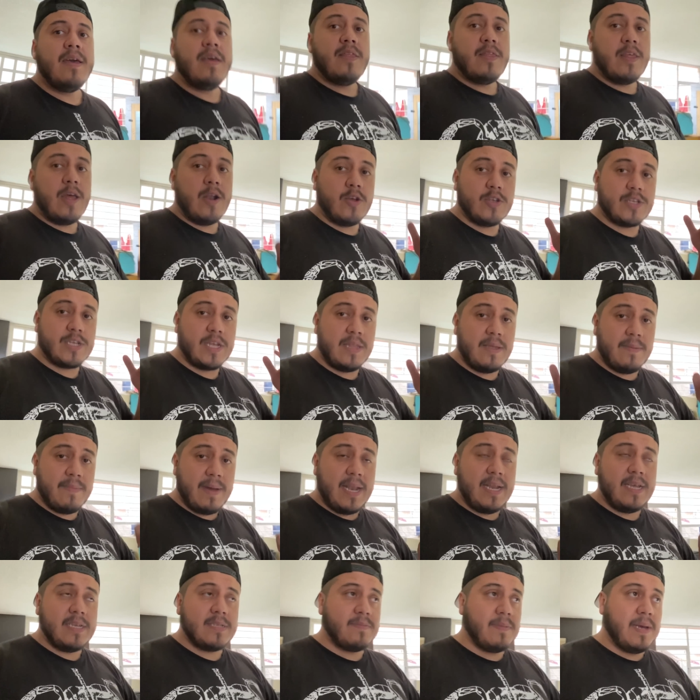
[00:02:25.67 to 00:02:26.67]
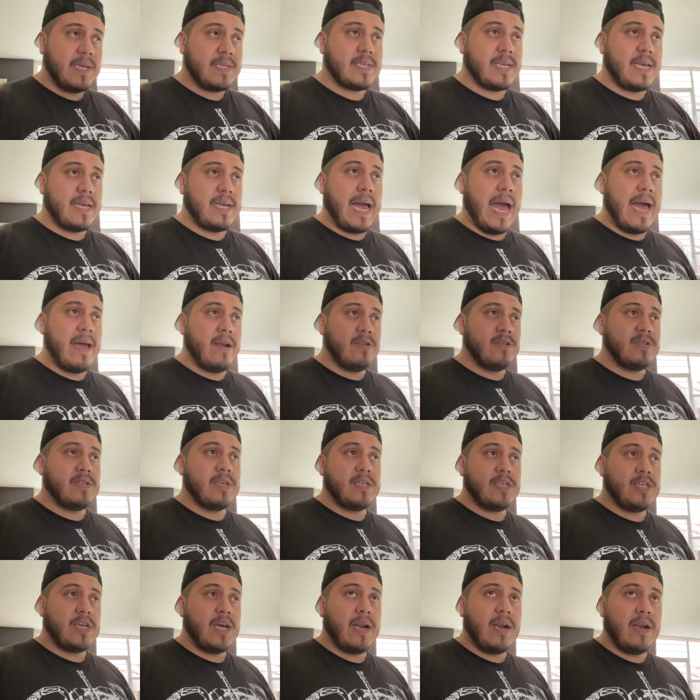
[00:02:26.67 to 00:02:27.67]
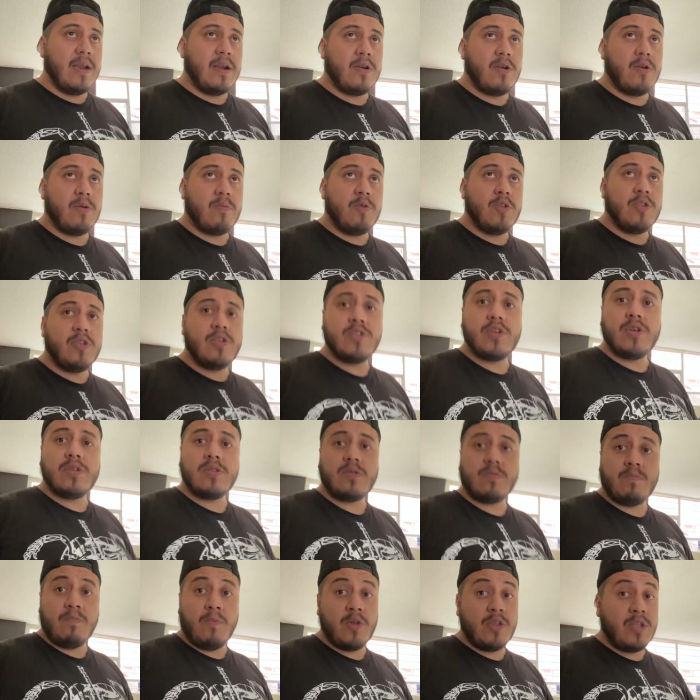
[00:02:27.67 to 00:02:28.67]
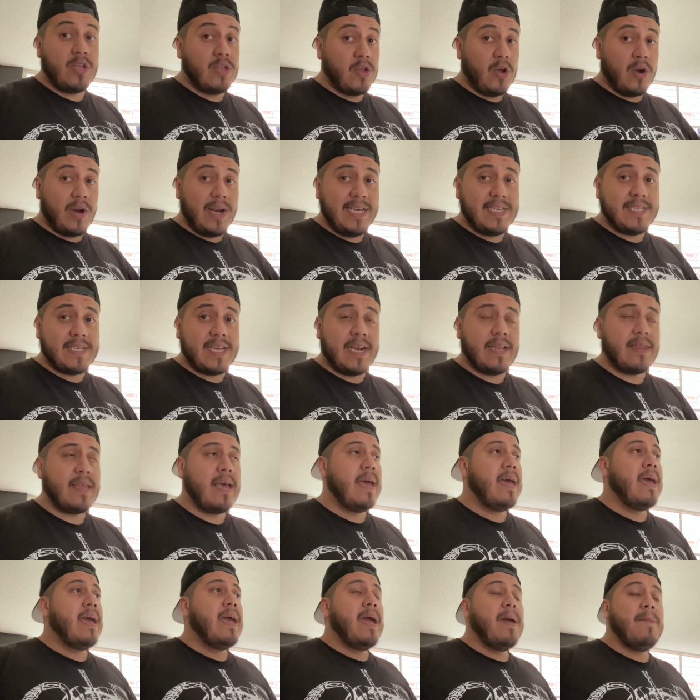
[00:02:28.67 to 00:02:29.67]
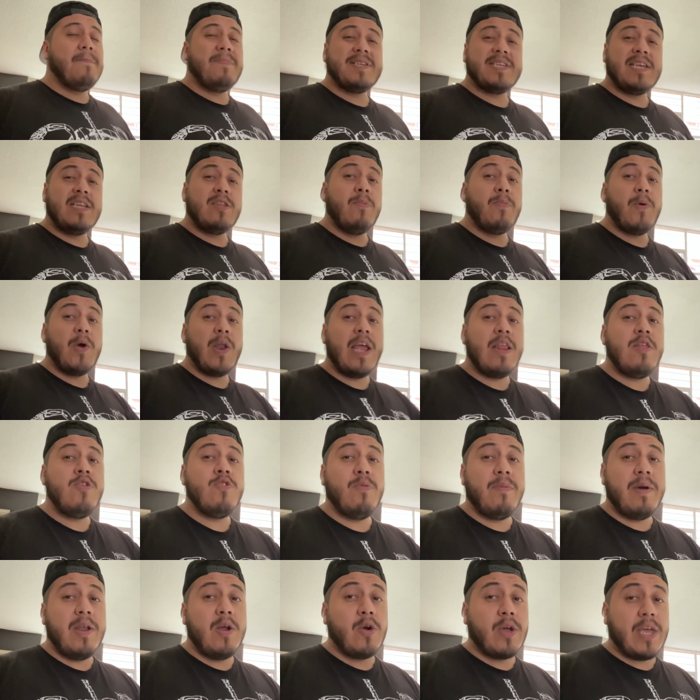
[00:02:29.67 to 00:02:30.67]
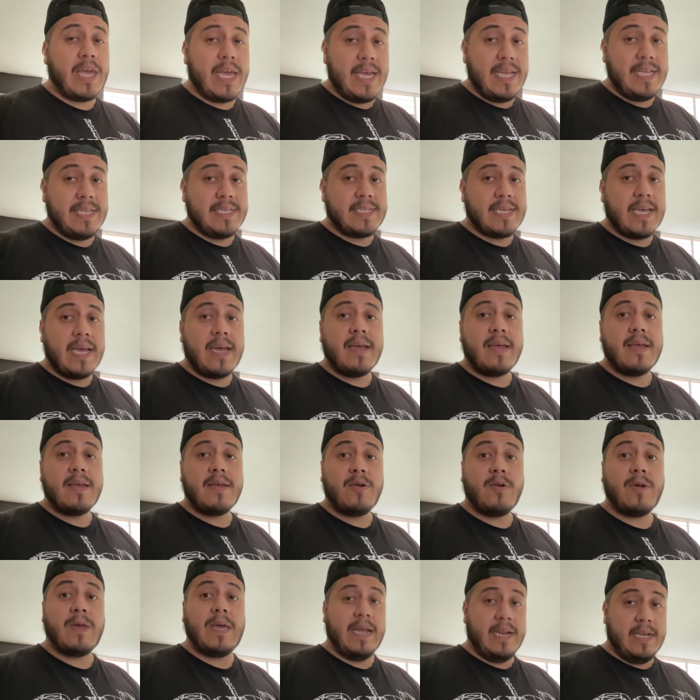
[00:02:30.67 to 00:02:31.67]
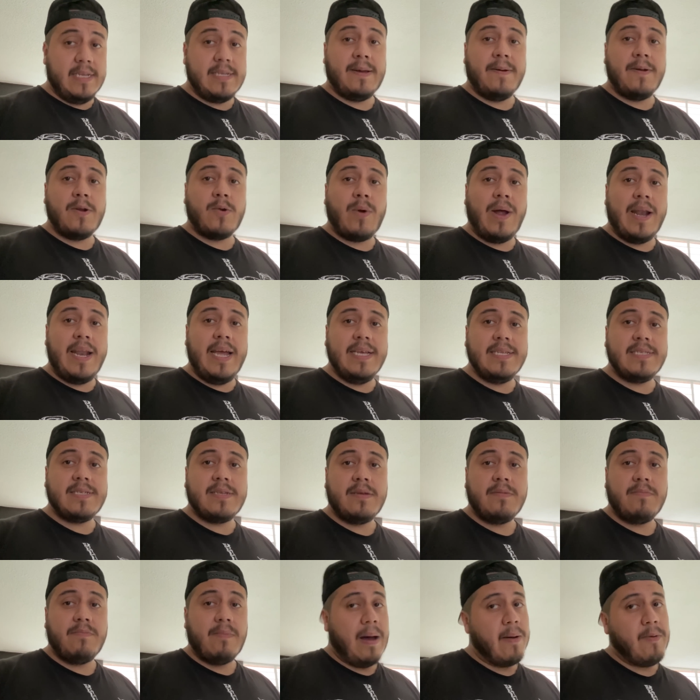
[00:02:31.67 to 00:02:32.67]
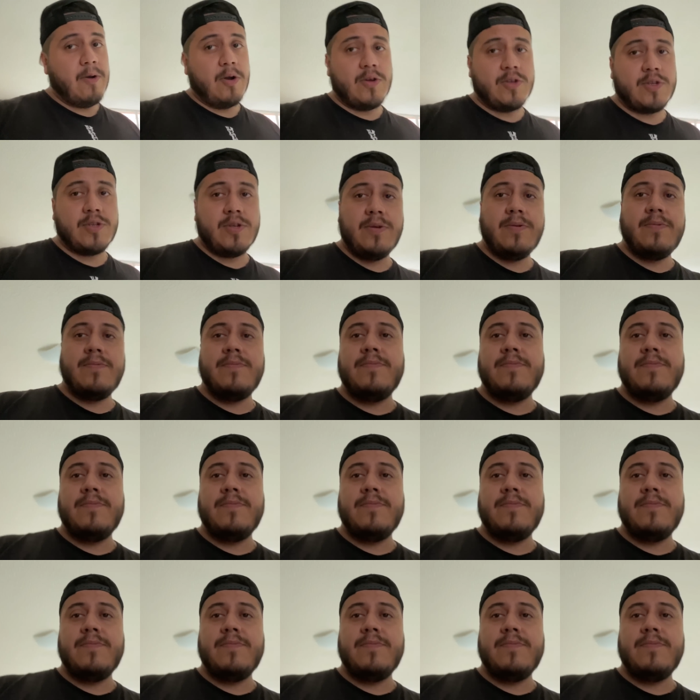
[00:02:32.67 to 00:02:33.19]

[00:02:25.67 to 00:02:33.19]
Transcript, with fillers: de los animales más caros de Charlie Rock Monitor Lizard, empezando por el número 15. ¿Quieren saber cuál es? Vámonos.